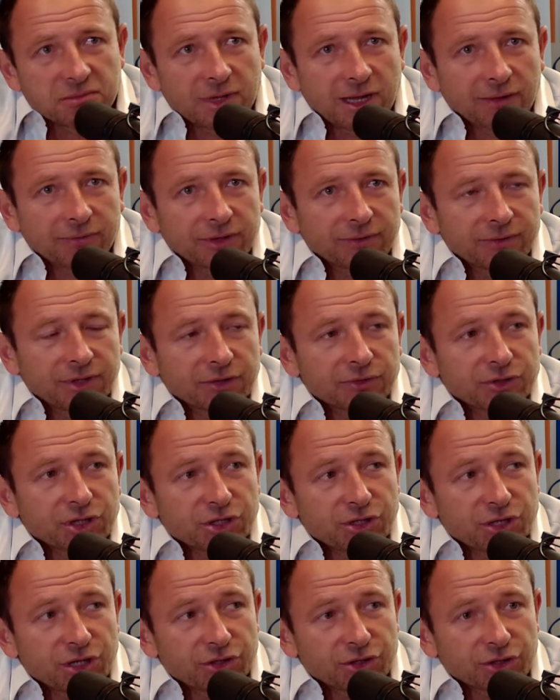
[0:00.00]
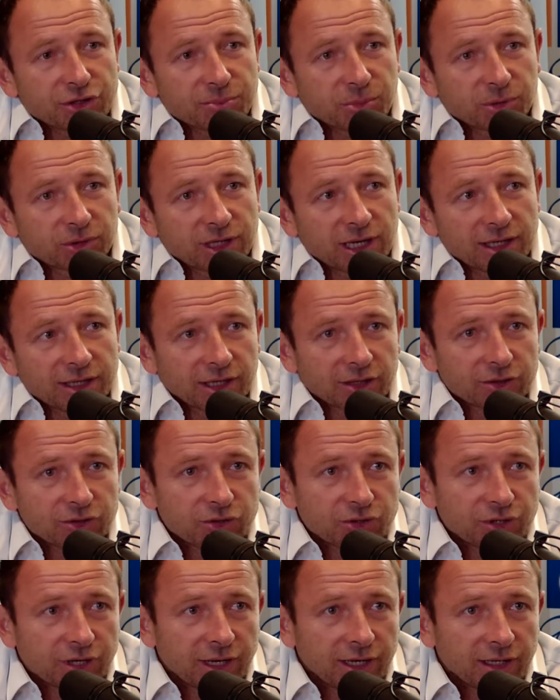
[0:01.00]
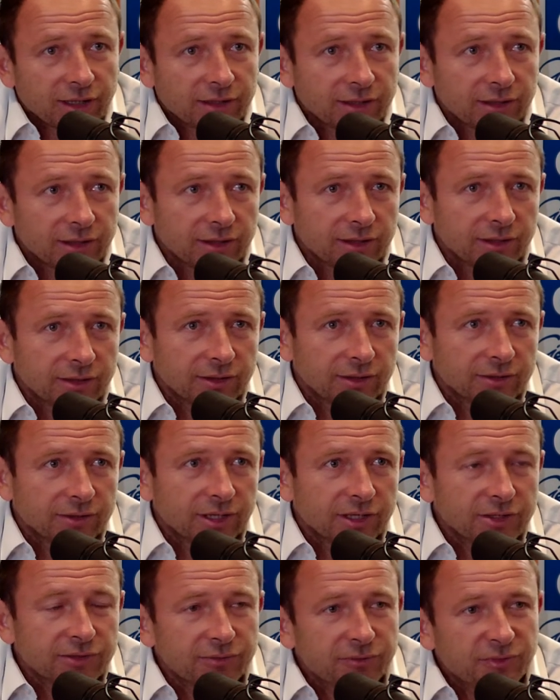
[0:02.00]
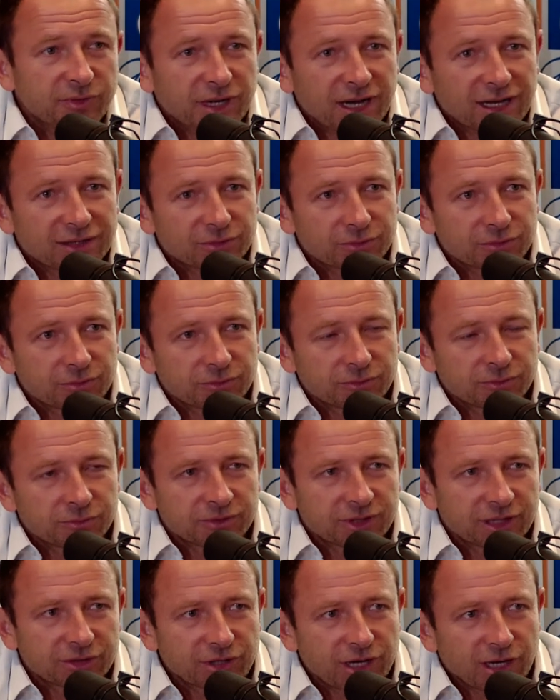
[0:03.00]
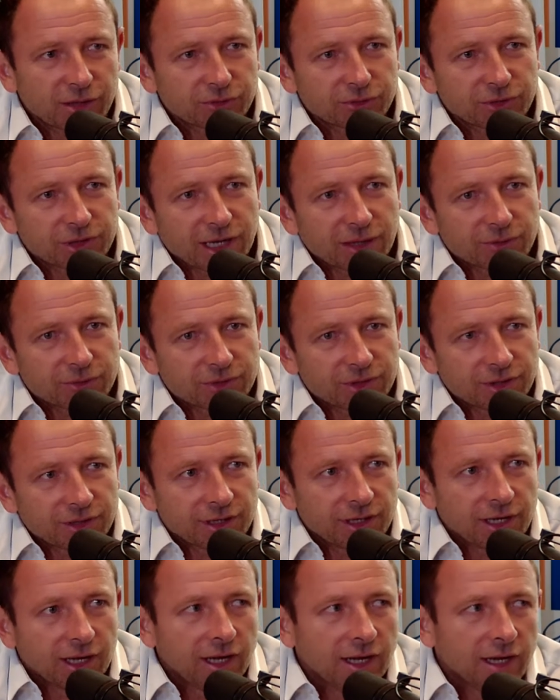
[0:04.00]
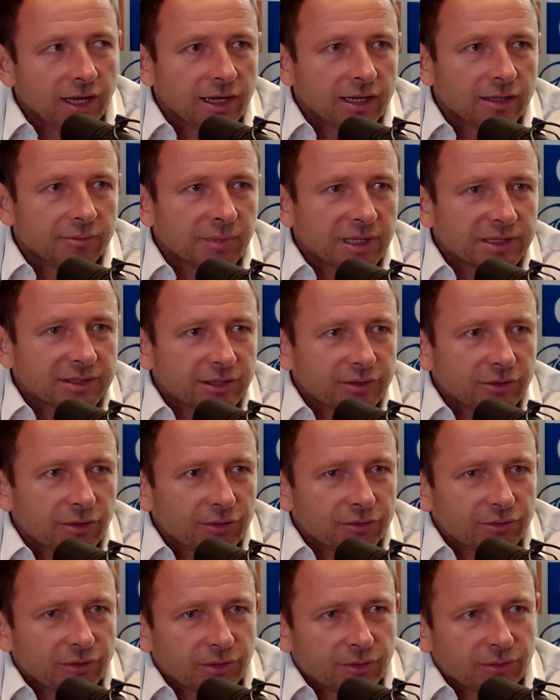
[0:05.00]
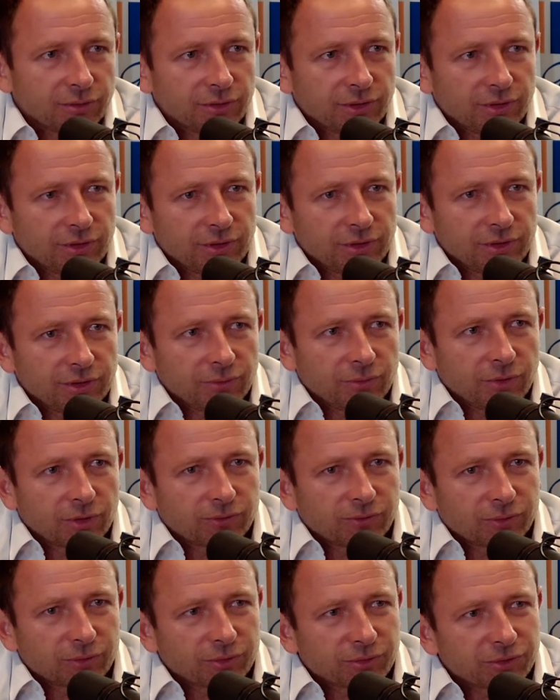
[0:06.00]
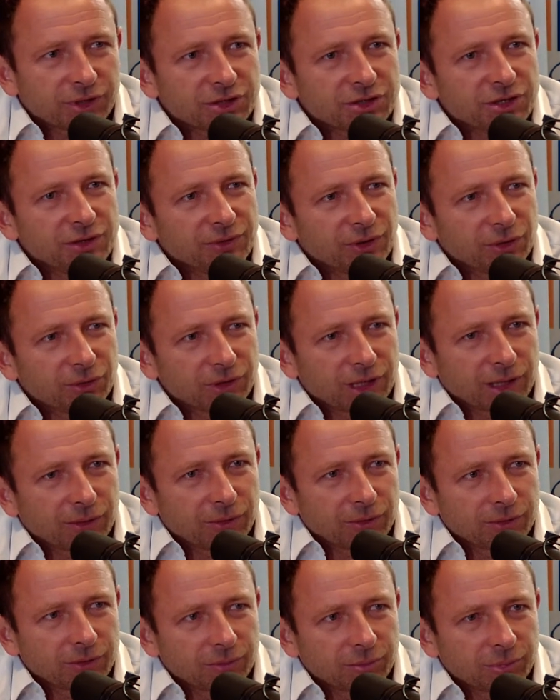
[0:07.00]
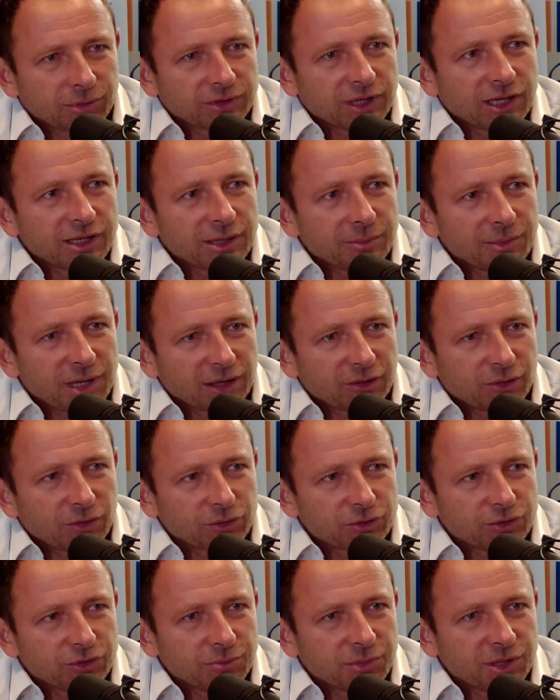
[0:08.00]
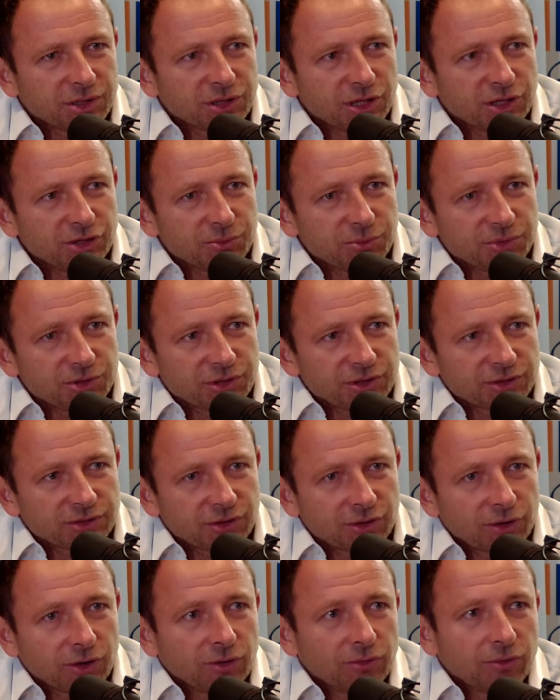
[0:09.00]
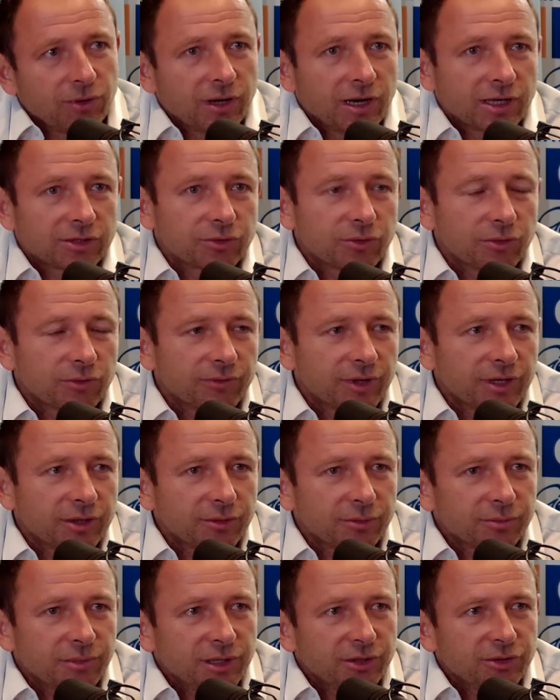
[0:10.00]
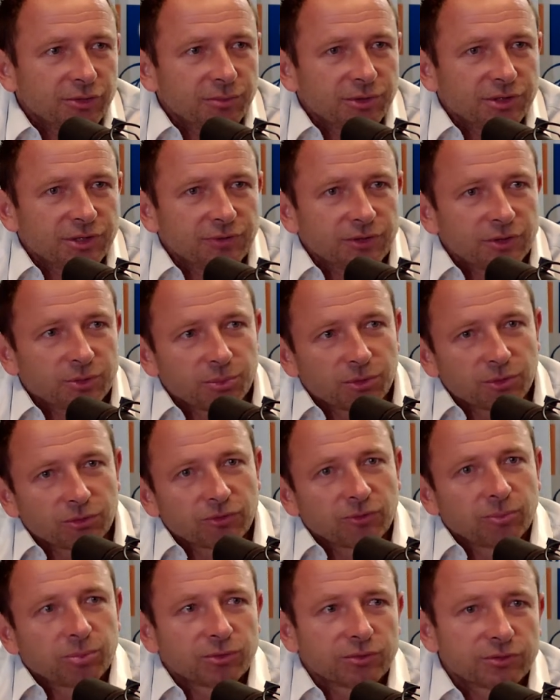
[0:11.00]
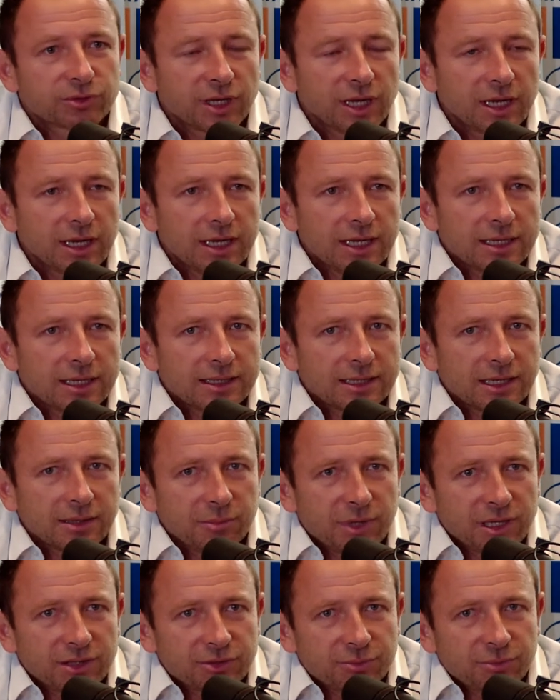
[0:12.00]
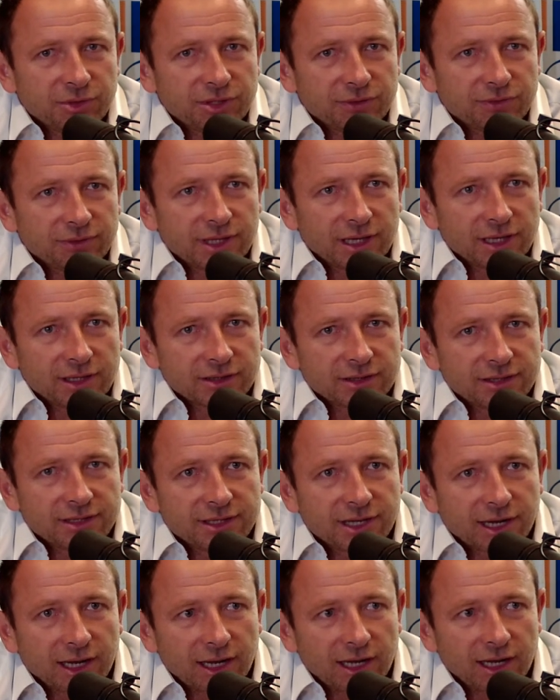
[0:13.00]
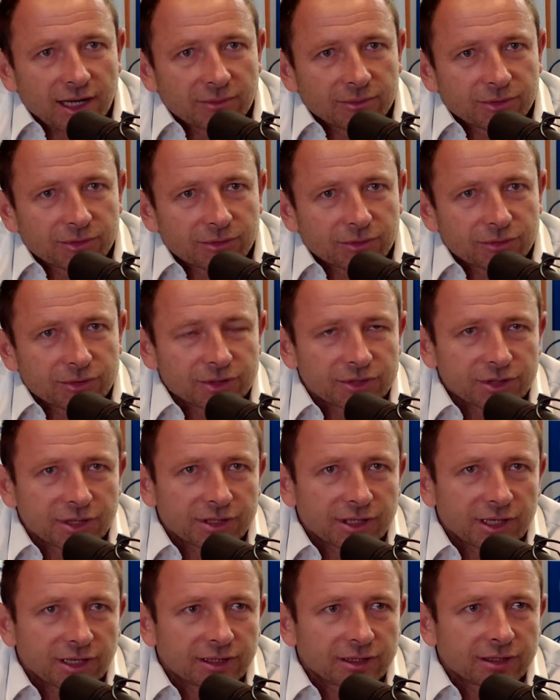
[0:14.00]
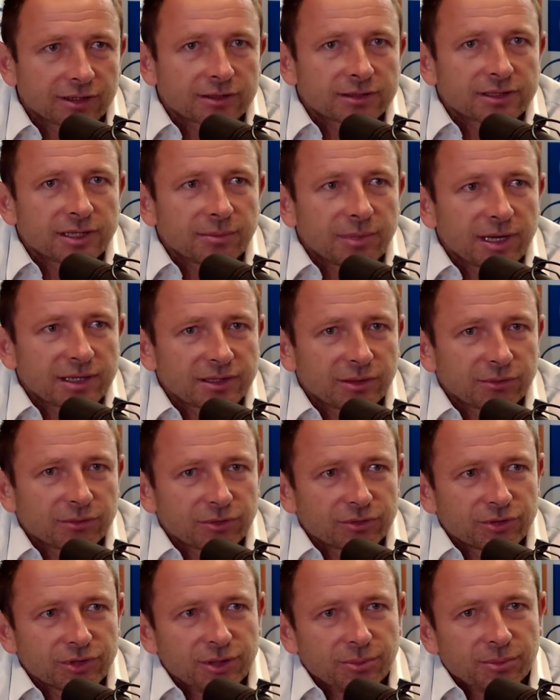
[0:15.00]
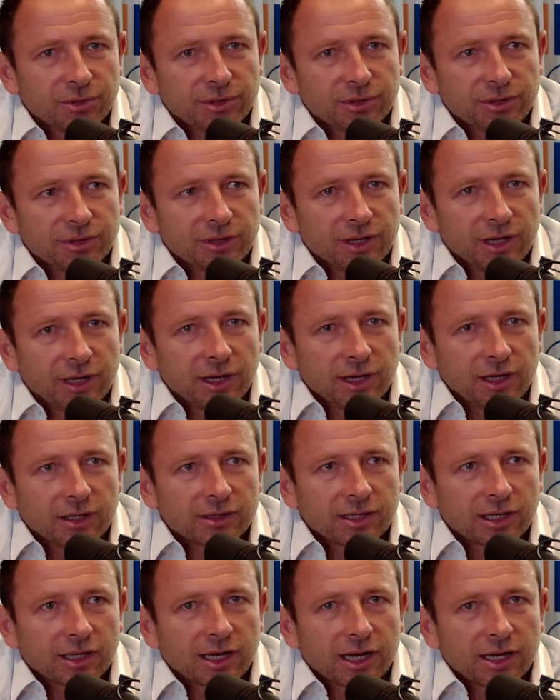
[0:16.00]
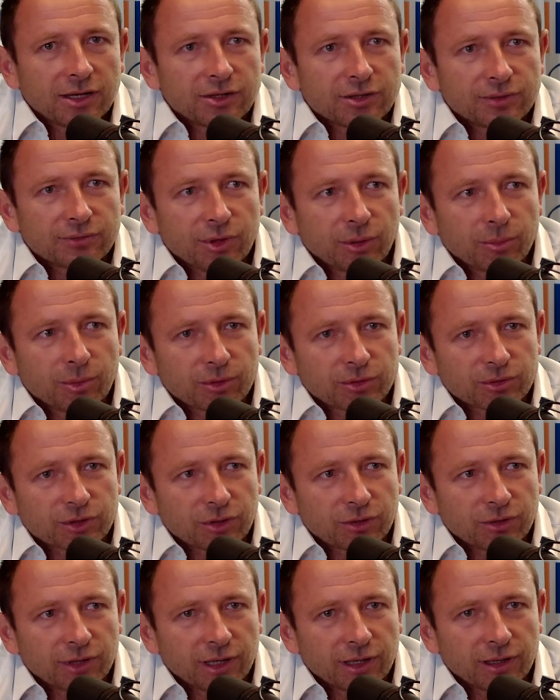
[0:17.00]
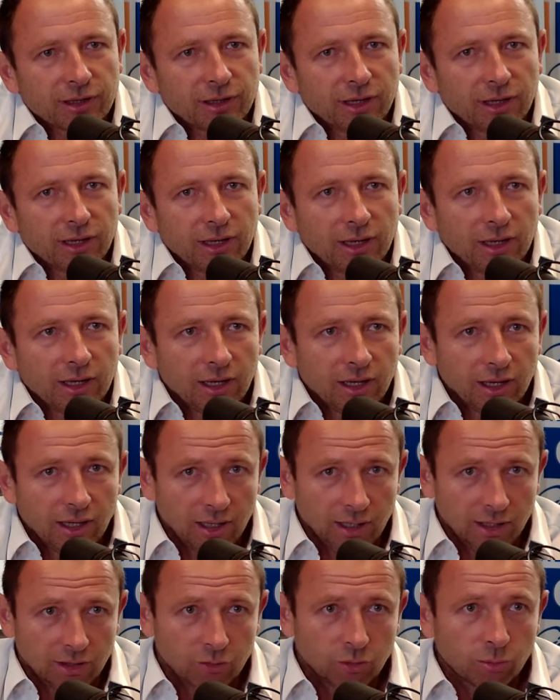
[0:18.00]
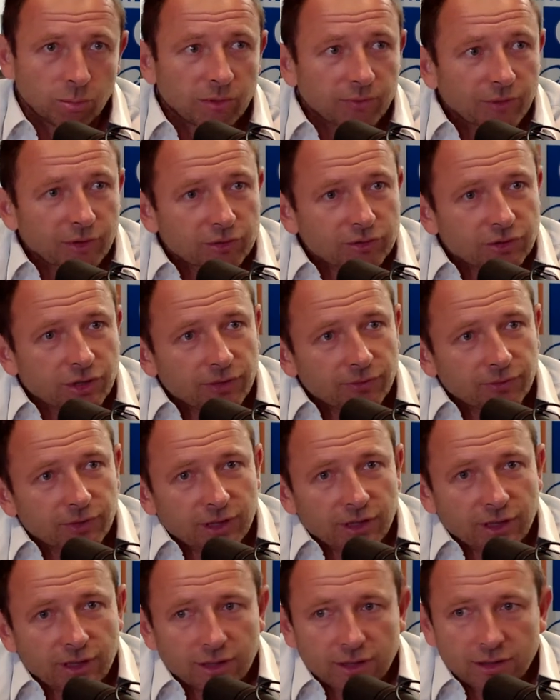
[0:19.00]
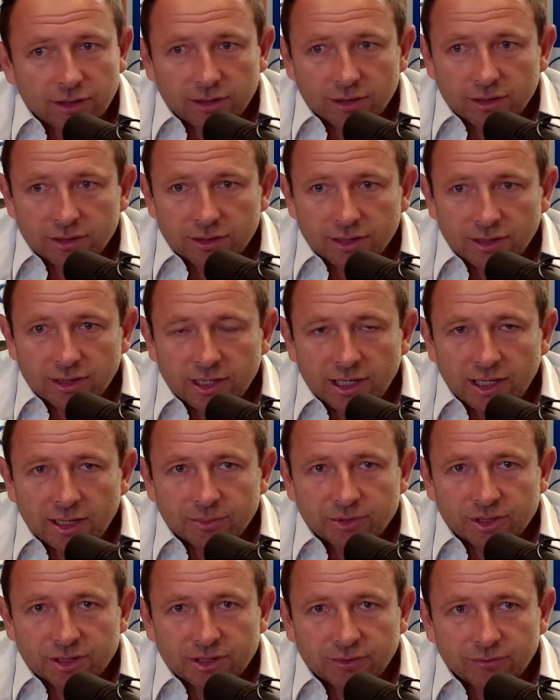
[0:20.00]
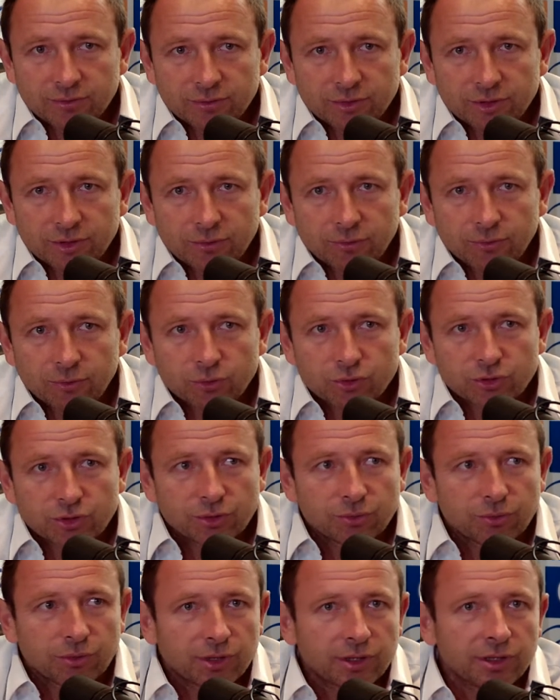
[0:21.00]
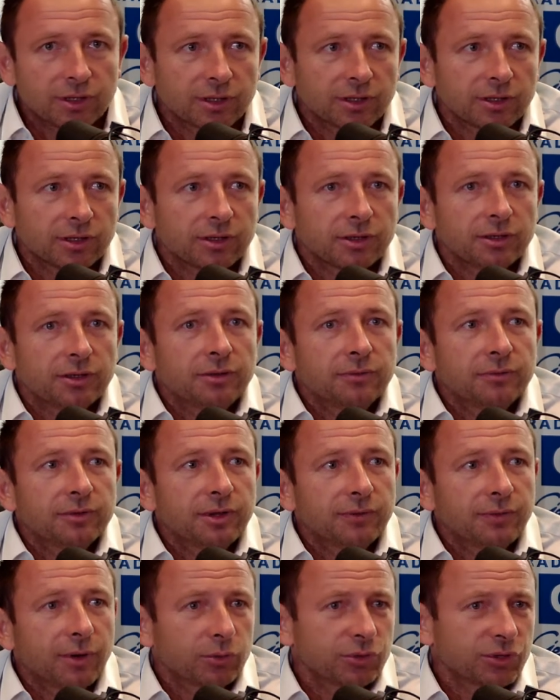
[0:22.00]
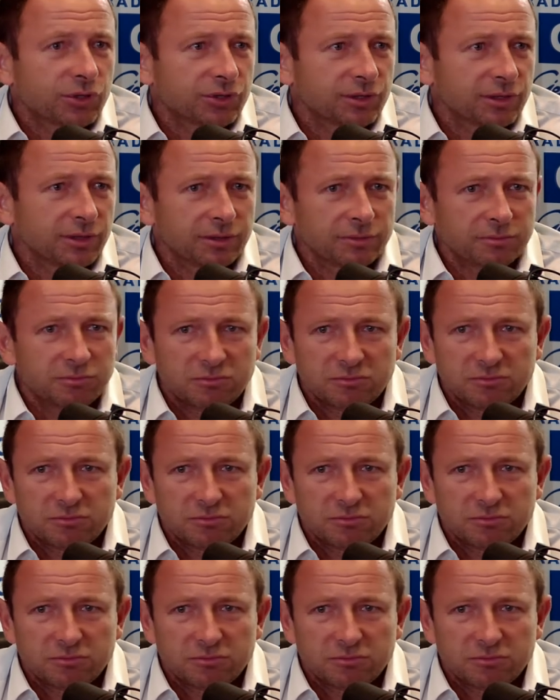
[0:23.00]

nawet w tych wcześniejszych spotkaniach trzech, y, też wyrazu, zaczynając od Austrii, Macedonią i Łotwą, to też nie wyglądało pod względem jakości. Męczyliśmy się z grą, aczkolwiek no, mieliśmy 9 punktów, plus ten mecz mi się wydaje z Izraelem, to troszeczkę tak e, zamazał to, że niby ta gra idzie w dobrą stronę. Klubowe rozgrywki tych najlepszych zawodników ruszyły i wydawało się, że